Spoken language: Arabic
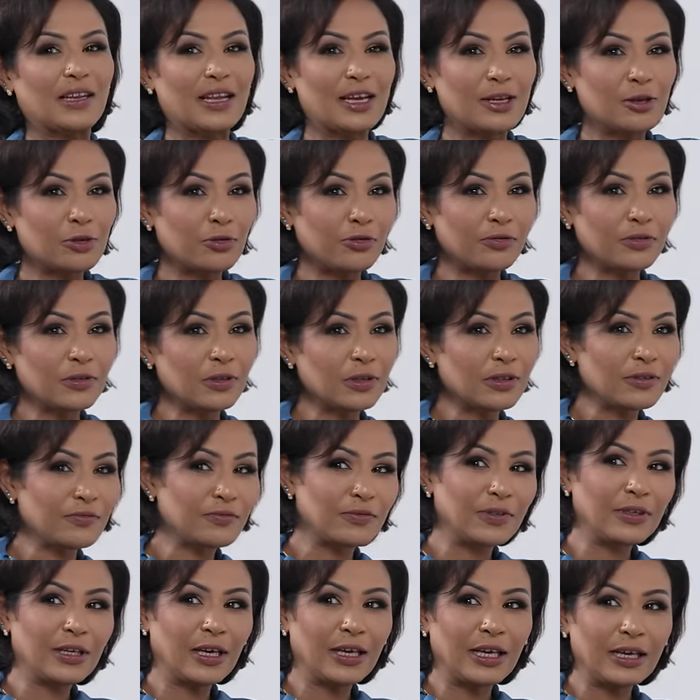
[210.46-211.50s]
لأنه في
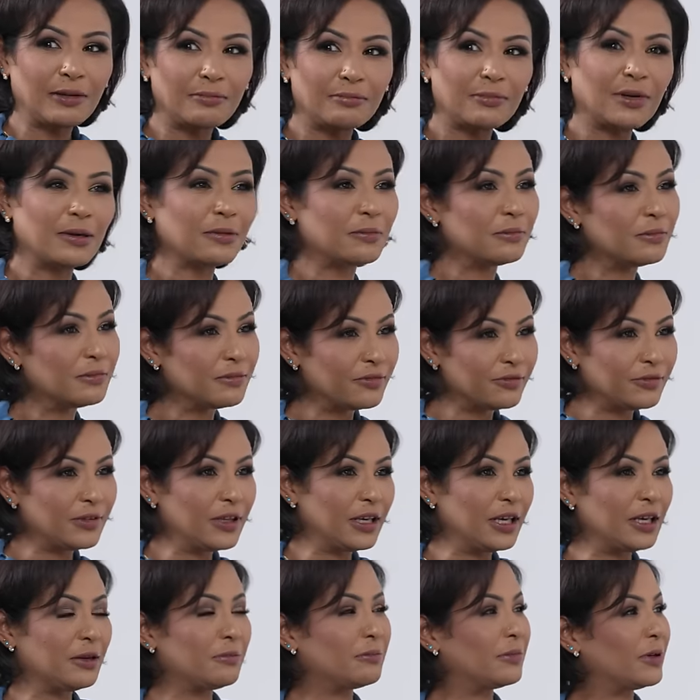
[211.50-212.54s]
في حكمة
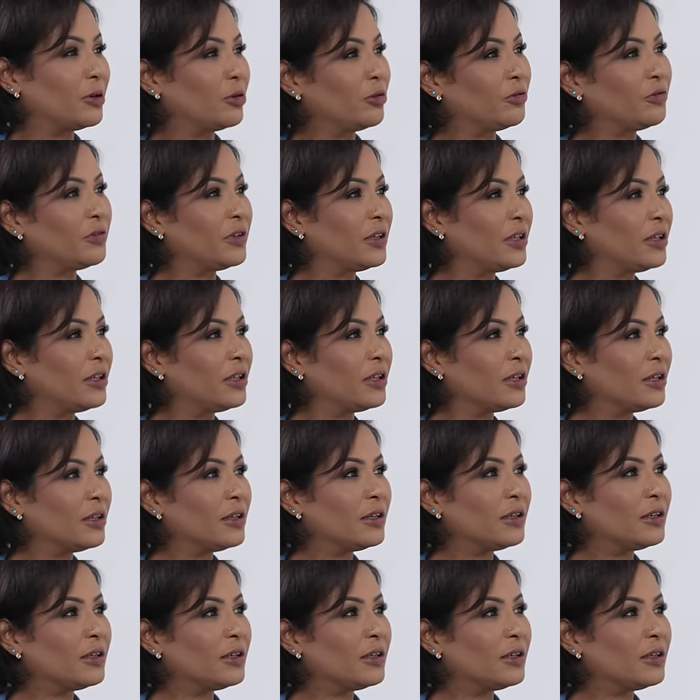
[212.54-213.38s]
في حكمة وفي